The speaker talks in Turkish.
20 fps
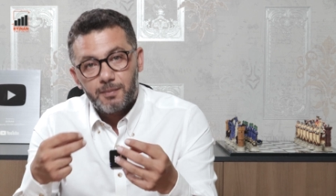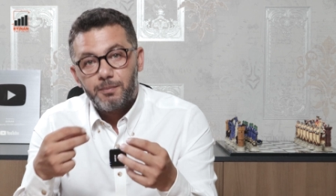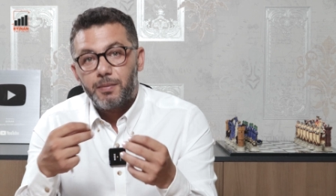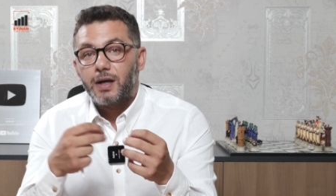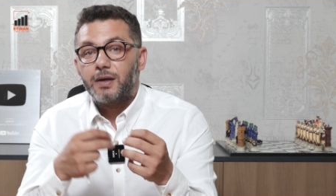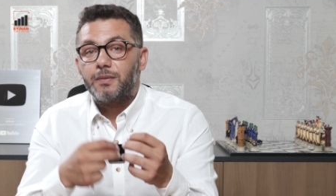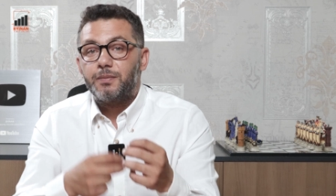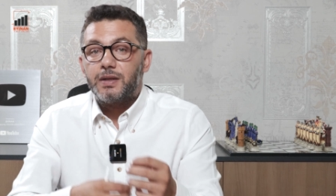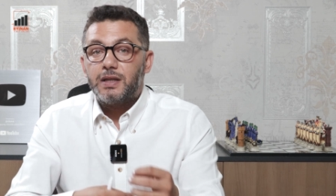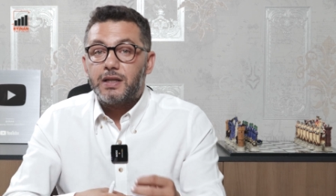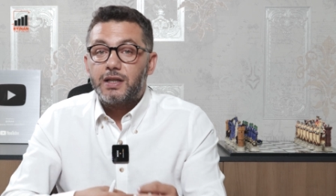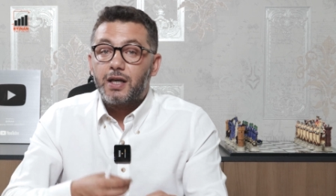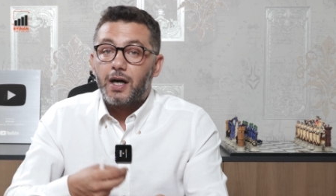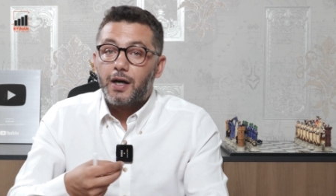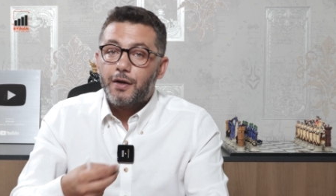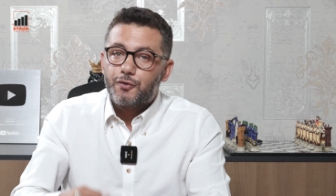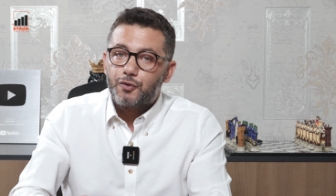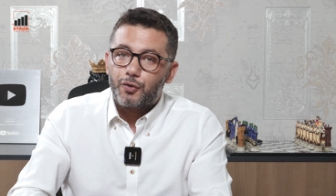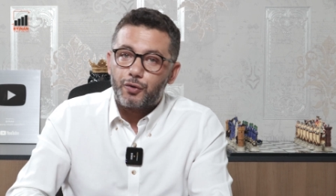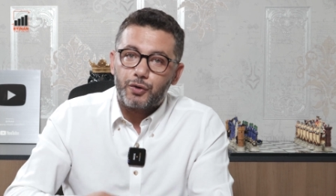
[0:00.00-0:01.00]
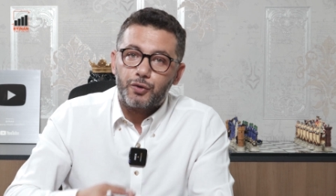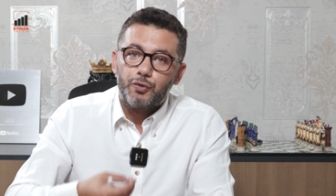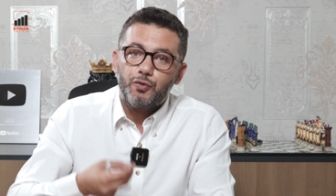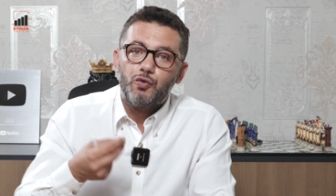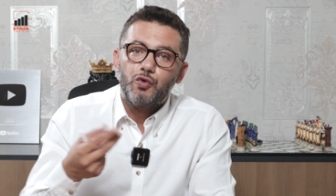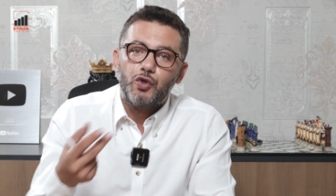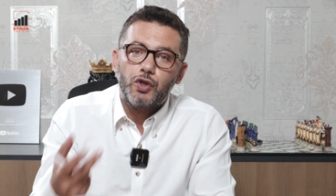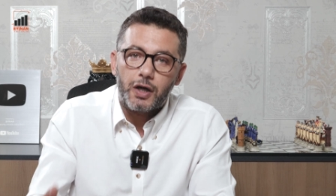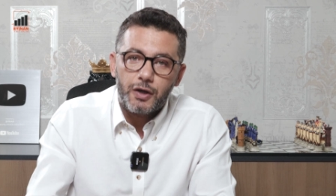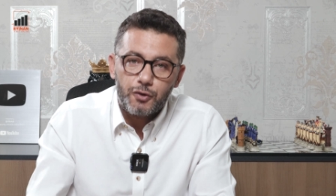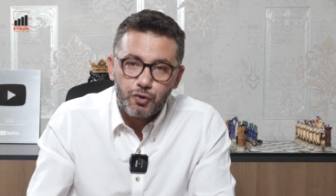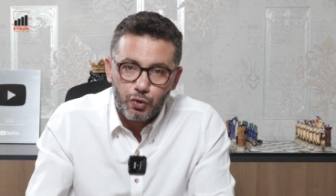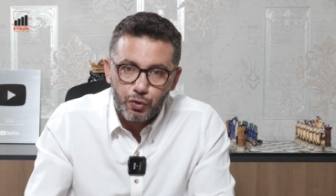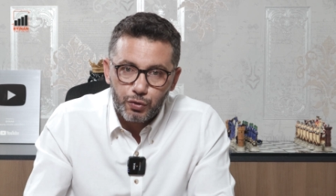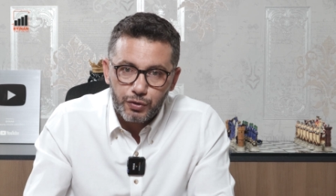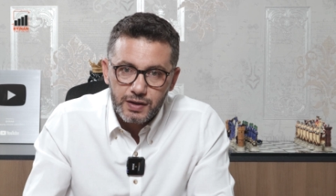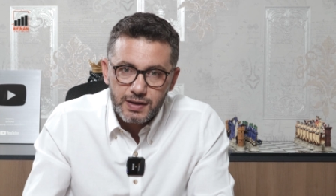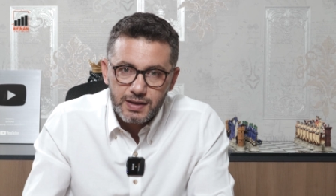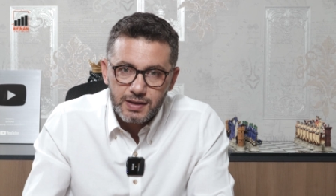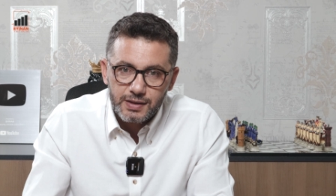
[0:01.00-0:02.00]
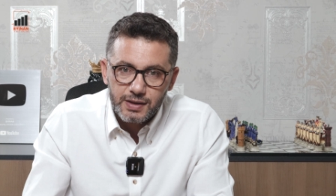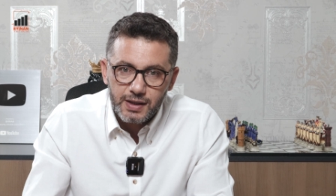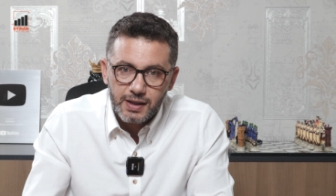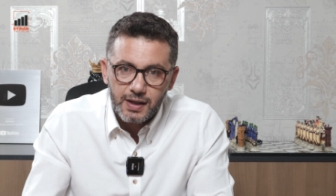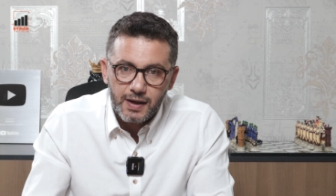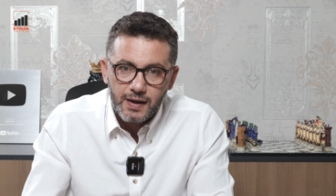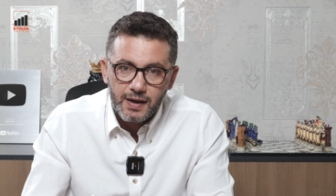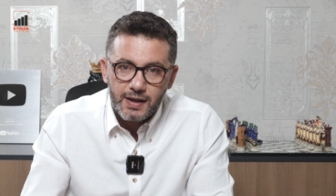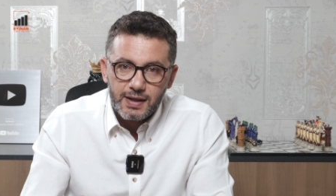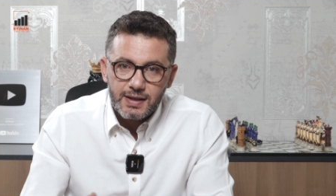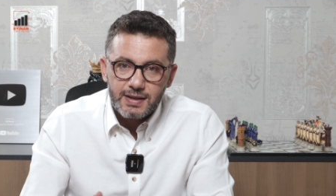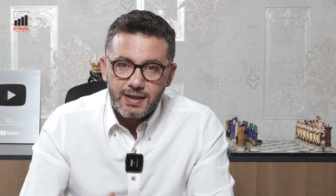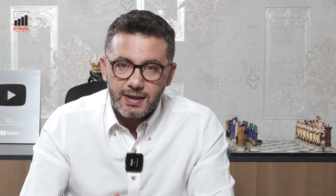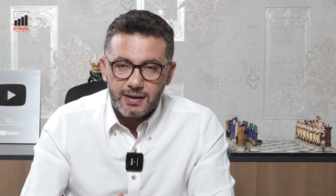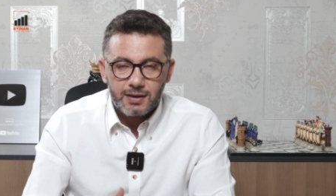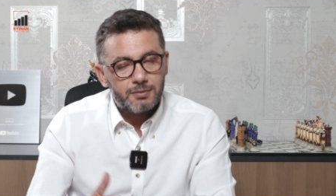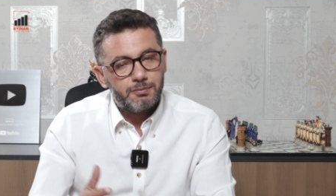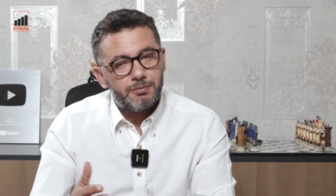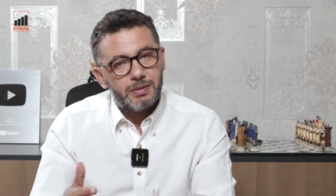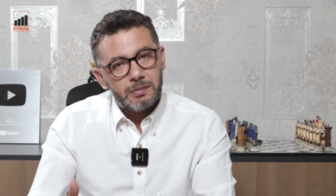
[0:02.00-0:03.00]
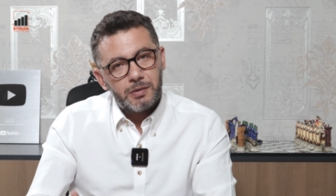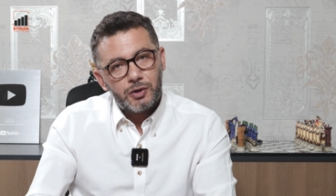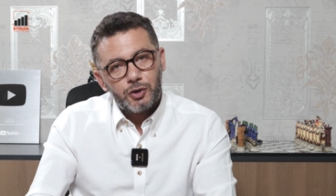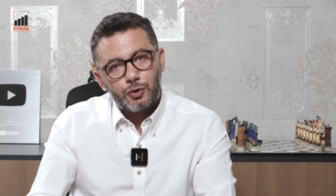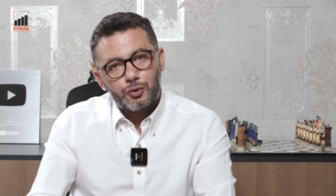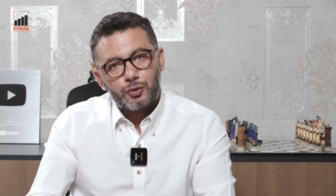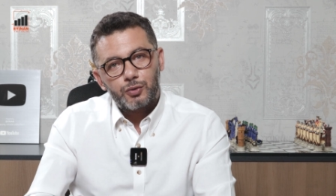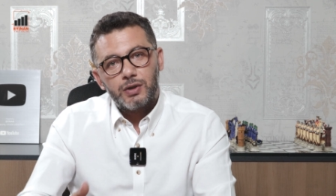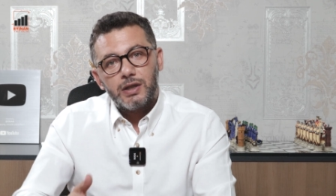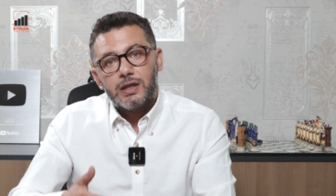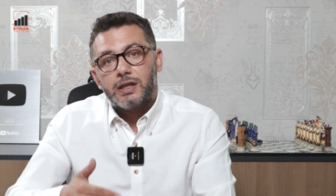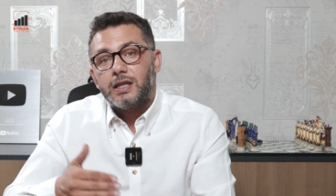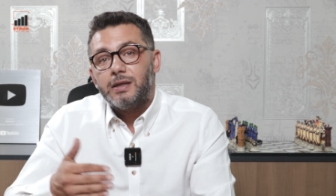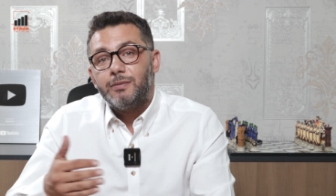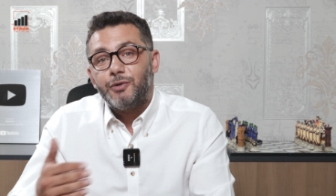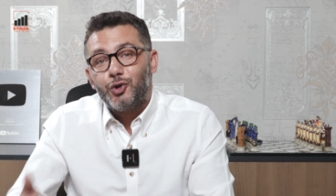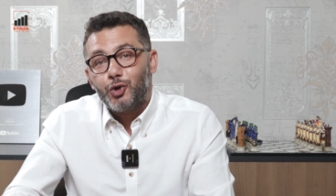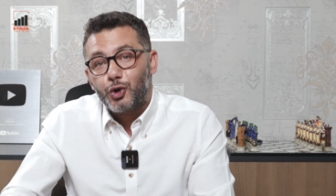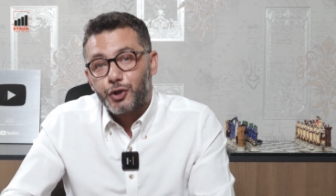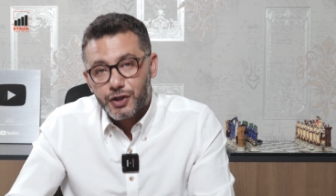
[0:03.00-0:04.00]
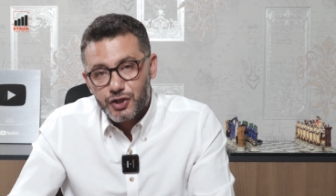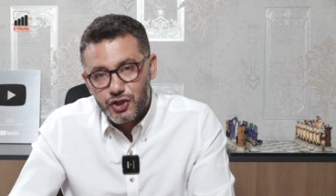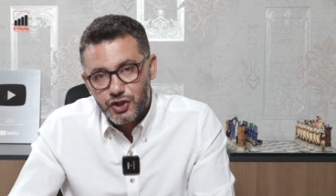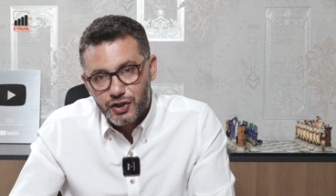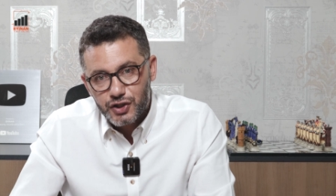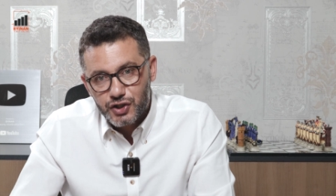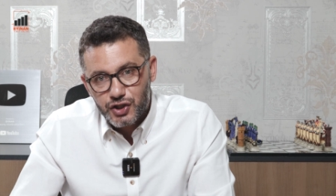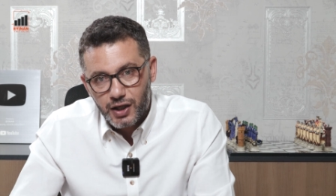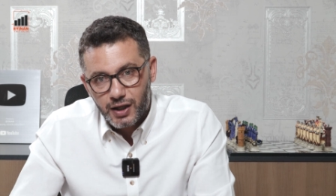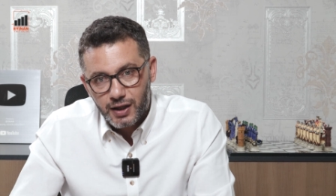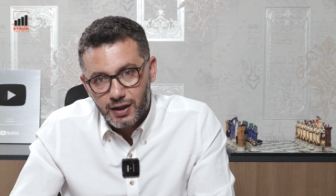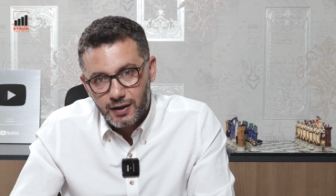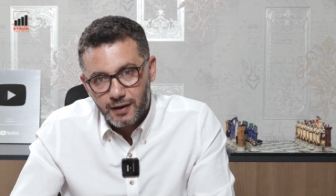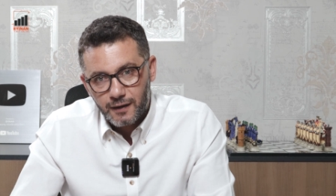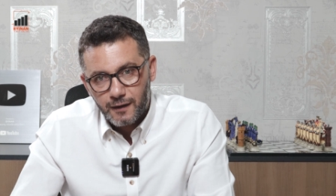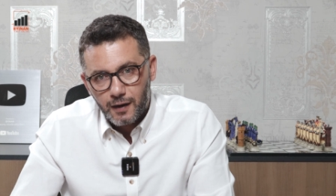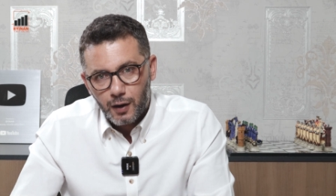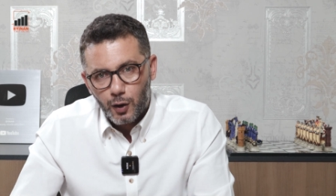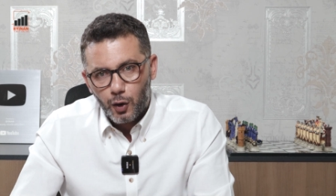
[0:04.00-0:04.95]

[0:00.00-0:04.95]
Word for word: Bak 2 ay sonra, 3 ay sonrasında senin 1 milyonun 2 milyona çıkacak.